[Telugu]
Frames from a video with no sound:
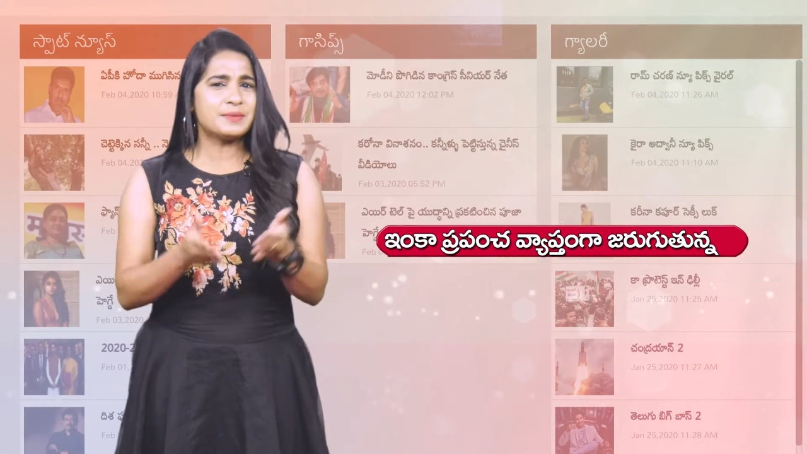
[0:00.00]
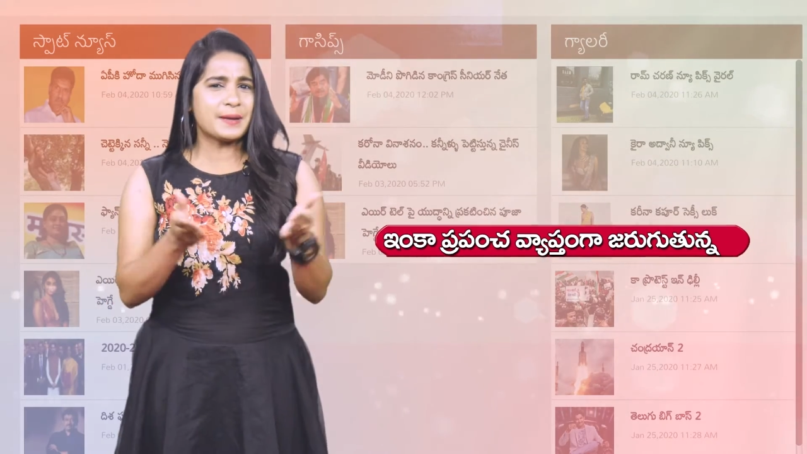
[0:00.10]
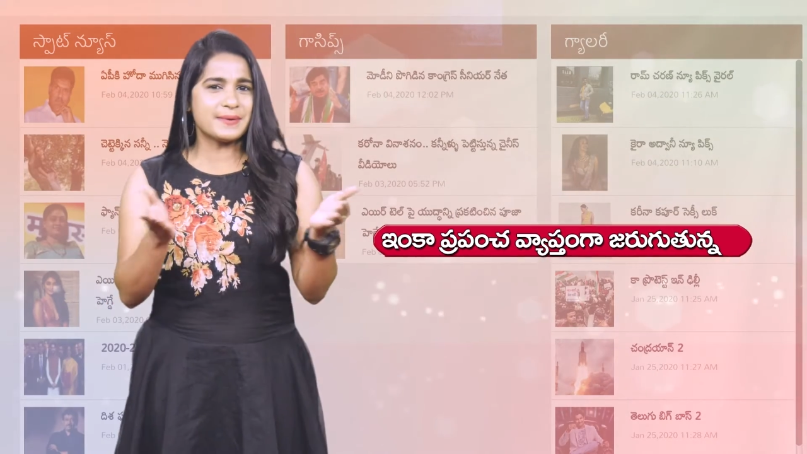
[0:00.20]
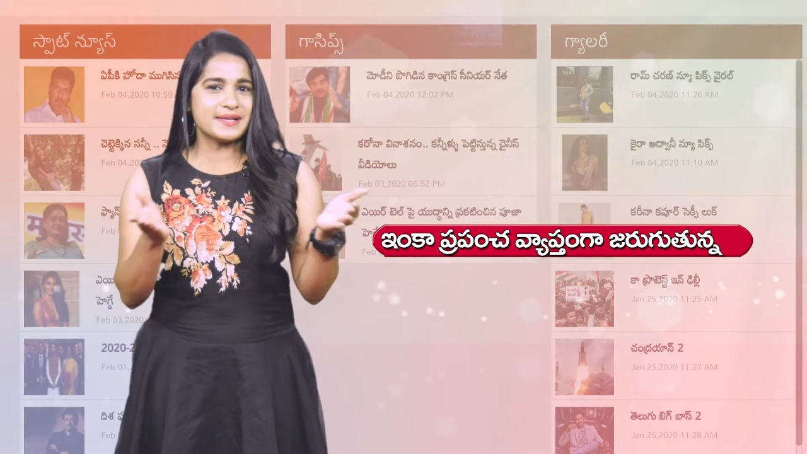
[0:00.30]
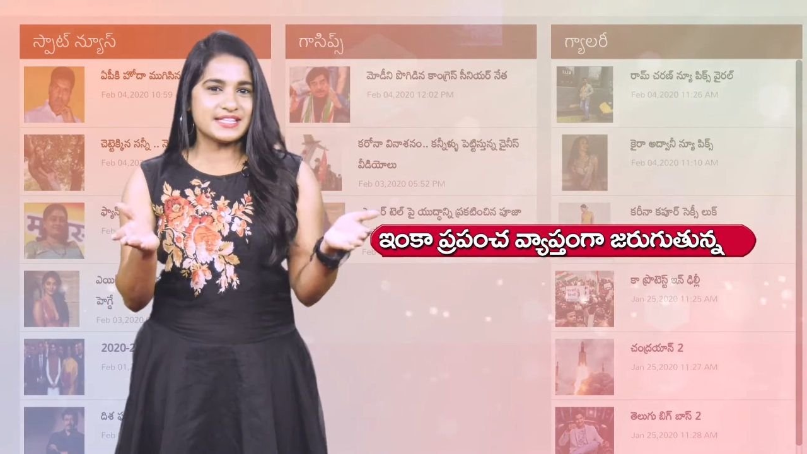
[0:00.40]

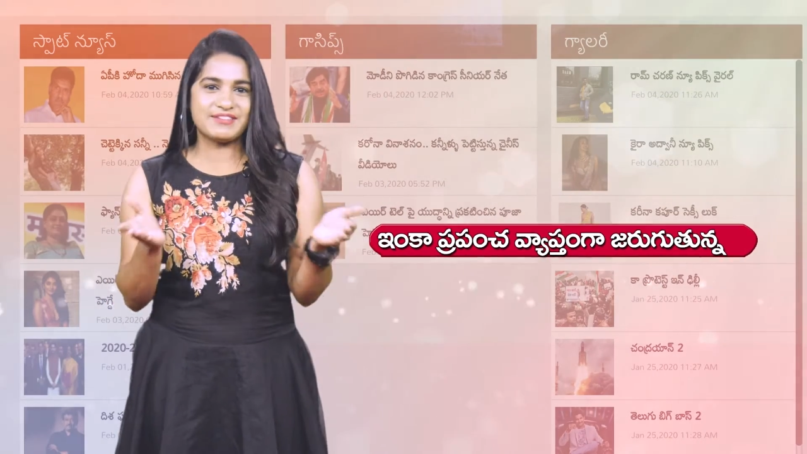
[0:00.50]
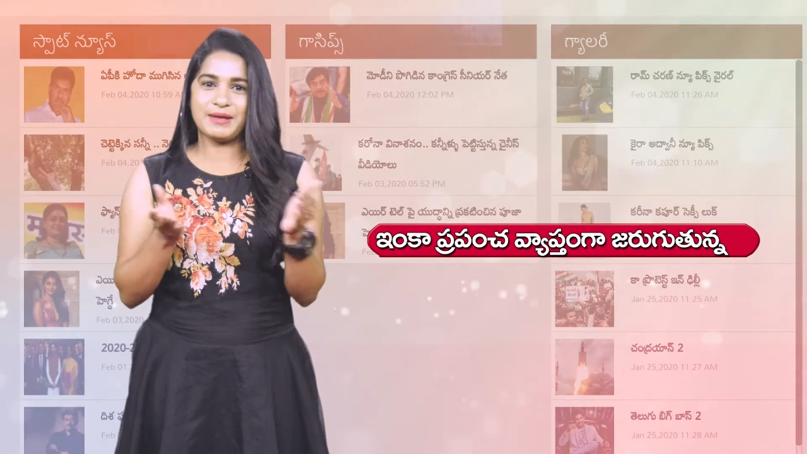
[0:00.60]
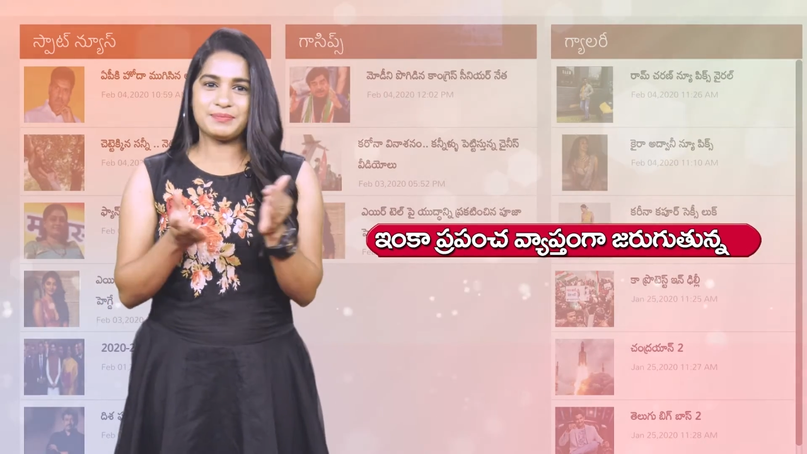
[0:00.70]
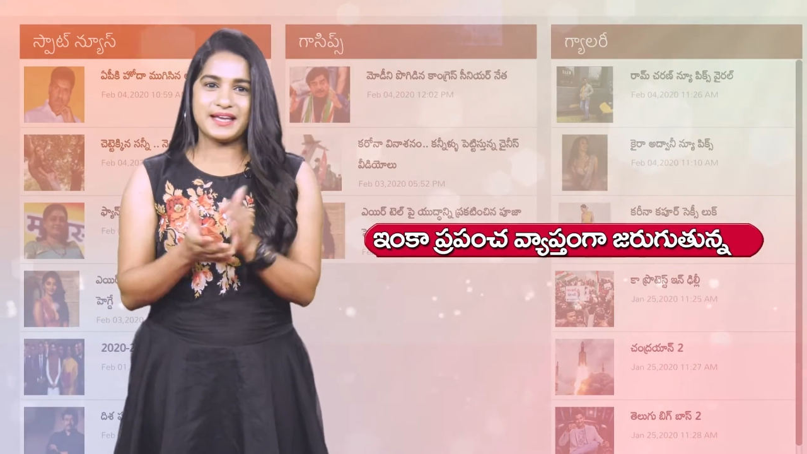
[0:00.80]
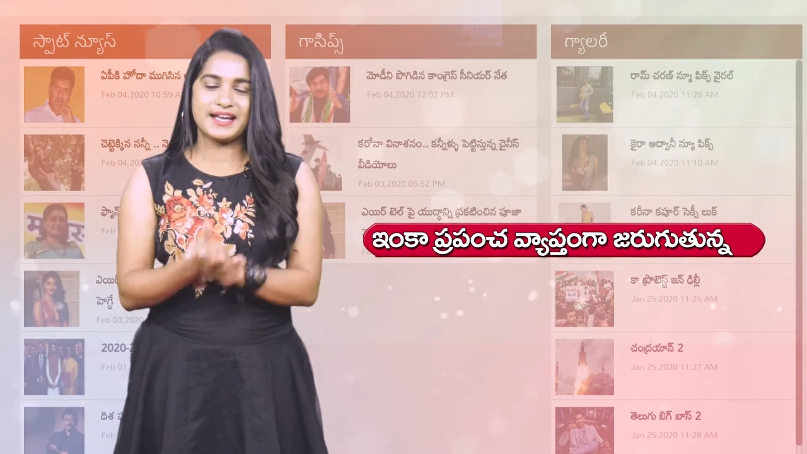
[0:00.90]
ప్రపంచ
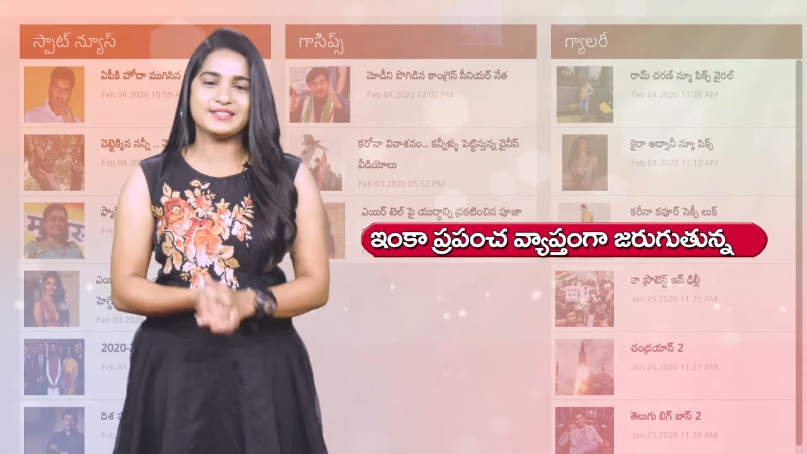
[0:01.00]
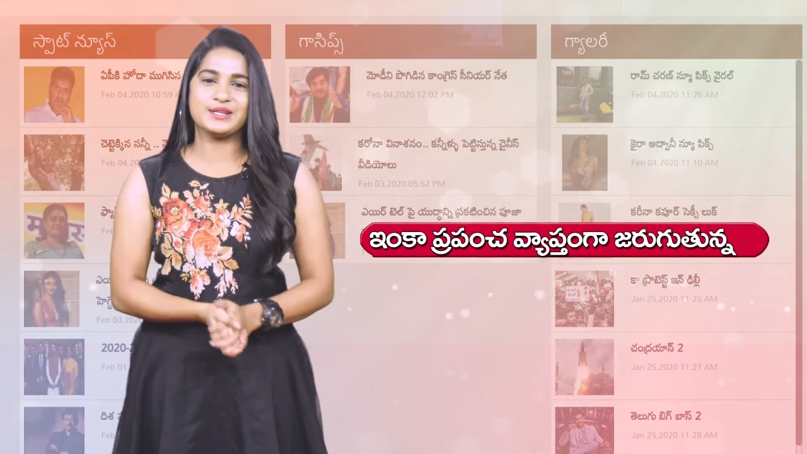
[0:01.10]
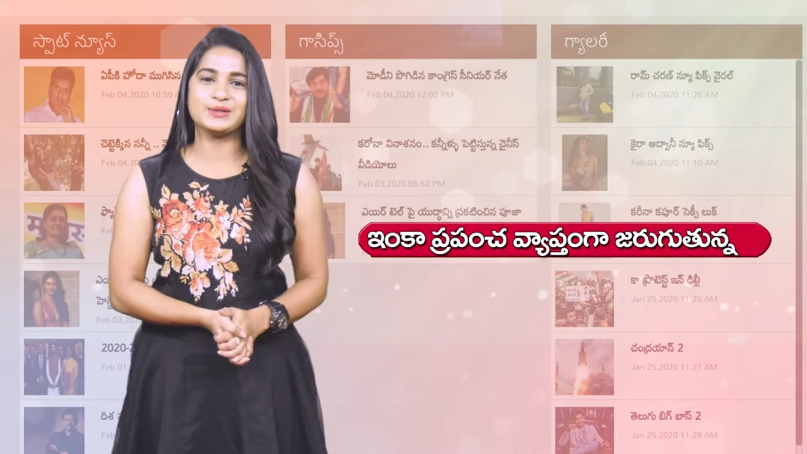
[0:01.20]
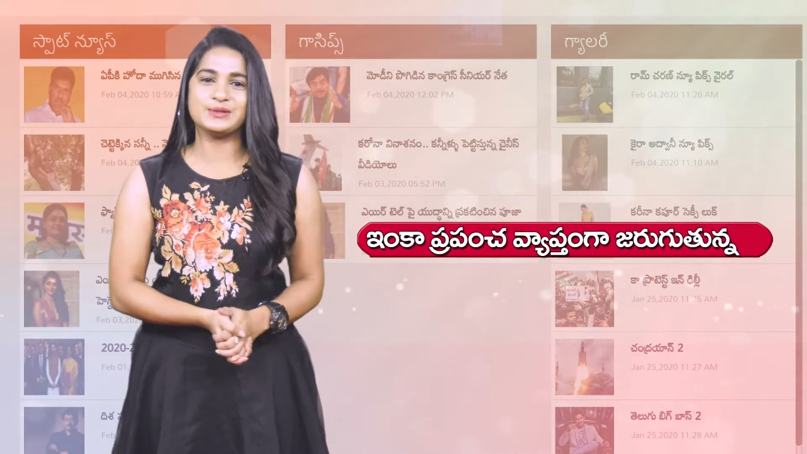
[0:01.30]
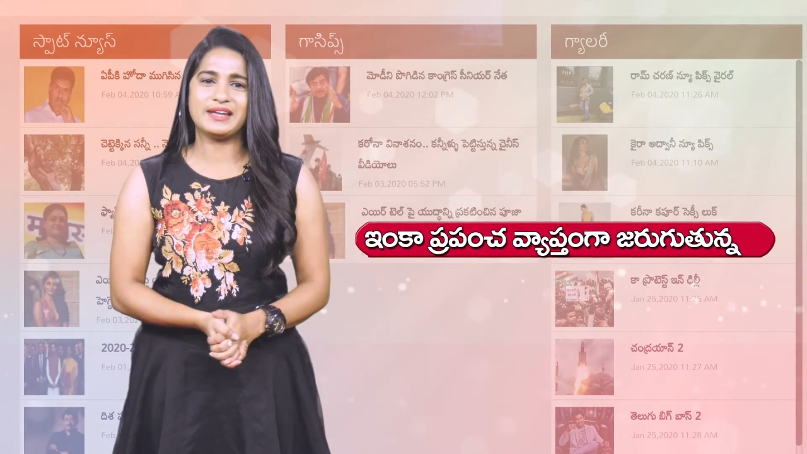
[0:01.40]
వ్యాప్తంగా
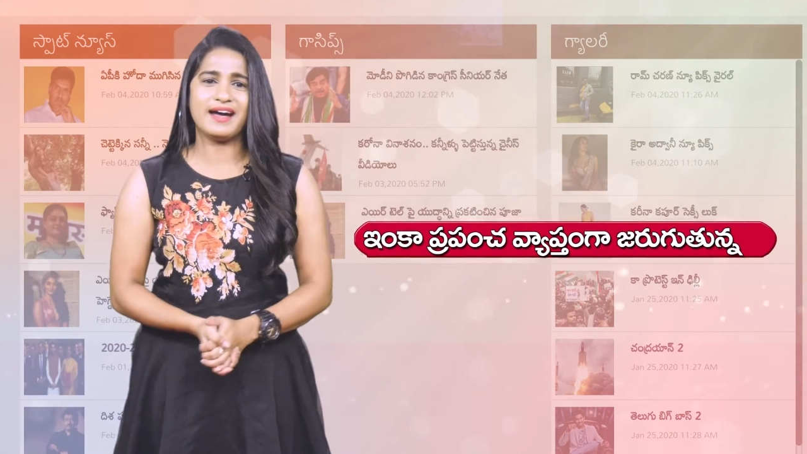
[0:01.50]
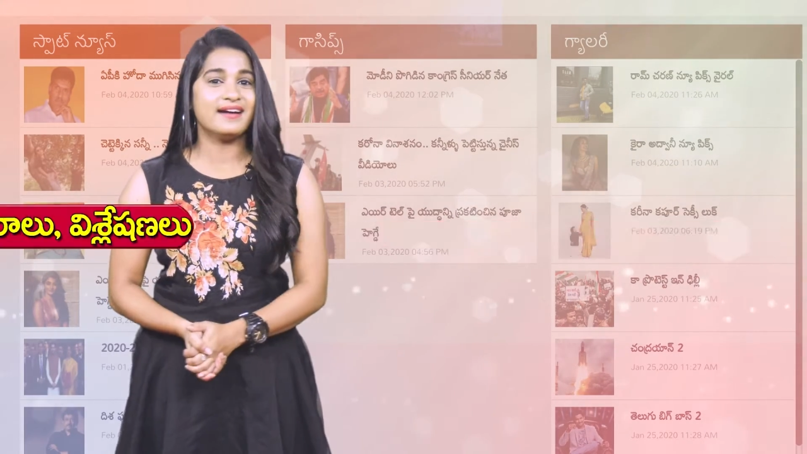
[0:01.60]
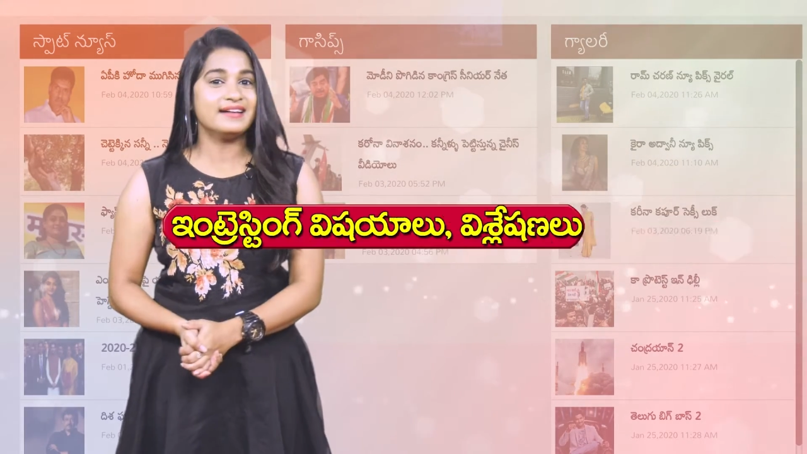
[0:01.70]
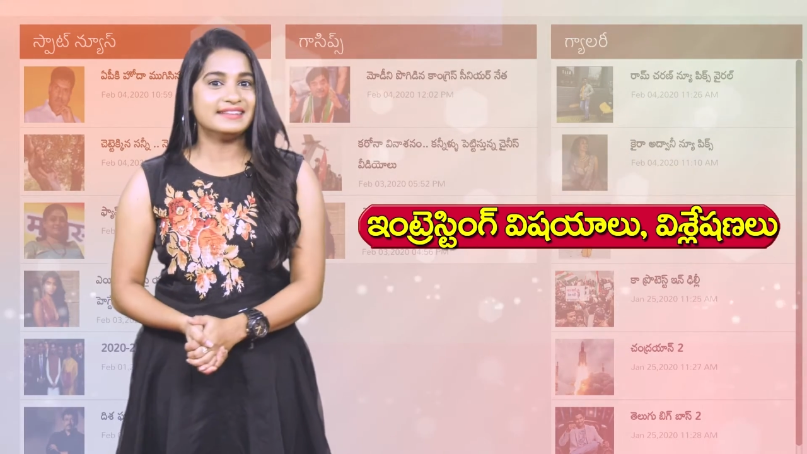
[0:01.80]
జరుగుతున్న